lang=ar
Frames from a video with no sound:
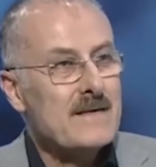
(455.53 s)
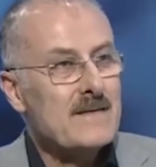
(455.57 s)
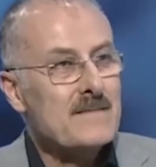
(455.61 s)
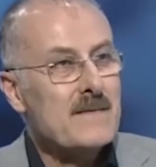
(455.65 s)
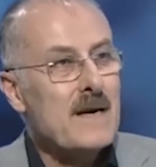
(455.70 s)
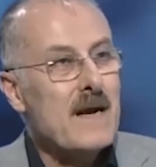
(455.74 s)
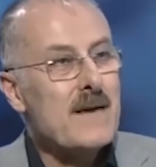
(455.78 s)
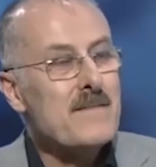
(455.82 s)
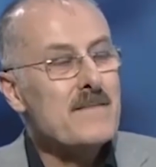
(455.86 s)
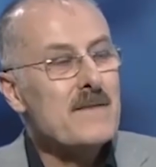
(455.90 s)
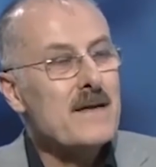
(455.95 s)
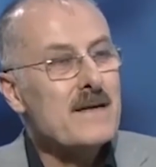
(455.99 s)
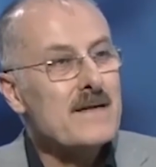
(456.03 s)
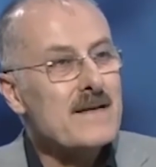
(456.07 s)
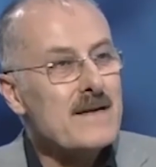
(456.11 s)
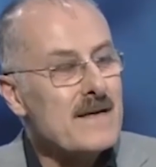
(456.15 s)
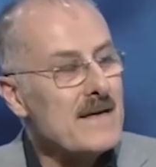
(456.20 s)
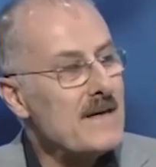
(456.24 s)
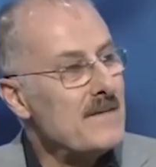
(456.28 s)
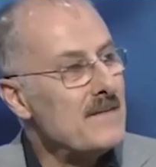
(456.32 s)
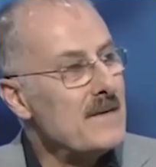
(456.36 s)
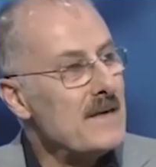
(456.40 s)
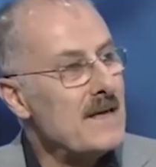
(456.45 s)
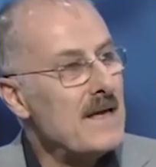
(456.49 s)
ما عم نقدر
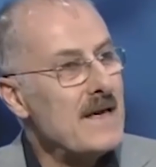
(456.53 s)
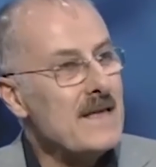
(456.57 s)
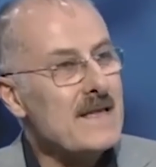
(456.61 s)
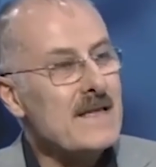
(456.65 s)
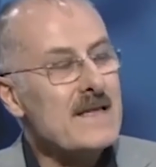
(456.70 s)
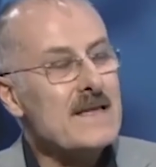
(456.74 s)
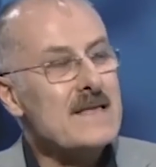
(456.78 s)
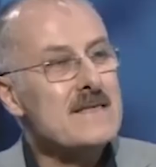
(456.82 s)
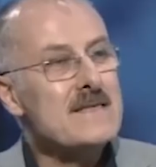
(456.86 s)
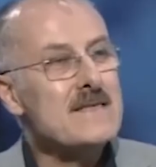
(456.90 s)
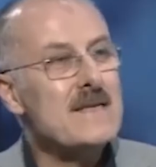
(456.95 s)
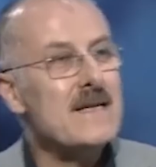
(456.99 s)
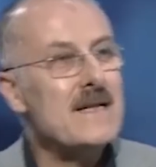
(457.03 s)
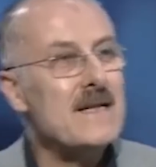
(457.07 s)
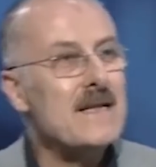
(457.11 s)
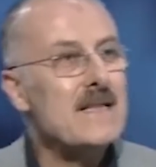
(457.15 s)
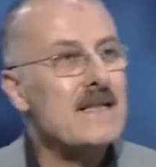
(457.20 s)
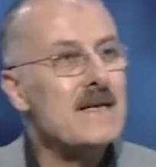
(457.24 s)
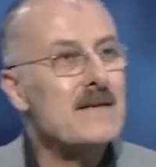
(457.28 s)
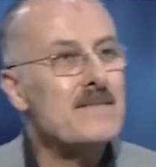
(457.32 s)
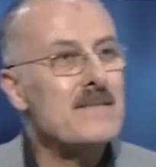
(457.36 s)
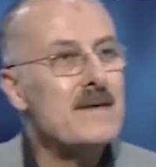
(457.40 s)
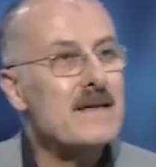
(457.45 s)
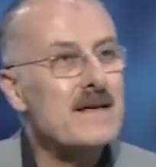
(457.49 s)
نحملها هذه الانزالات
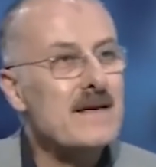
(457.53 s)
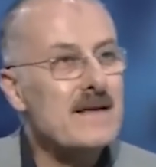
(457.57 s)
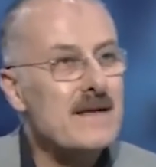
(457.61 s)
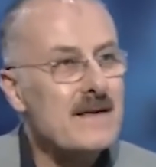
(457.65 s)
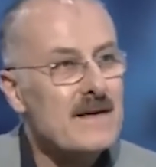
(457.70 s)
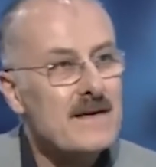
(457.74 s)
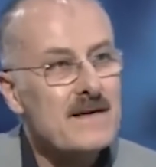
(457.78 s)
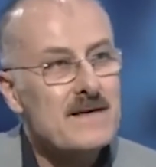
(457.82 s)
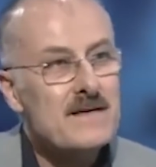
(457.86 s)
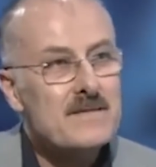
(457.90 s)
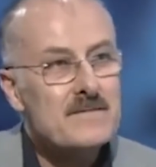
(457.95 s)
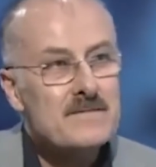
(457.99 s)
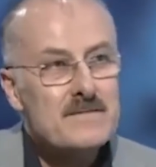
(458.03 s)
الكبيره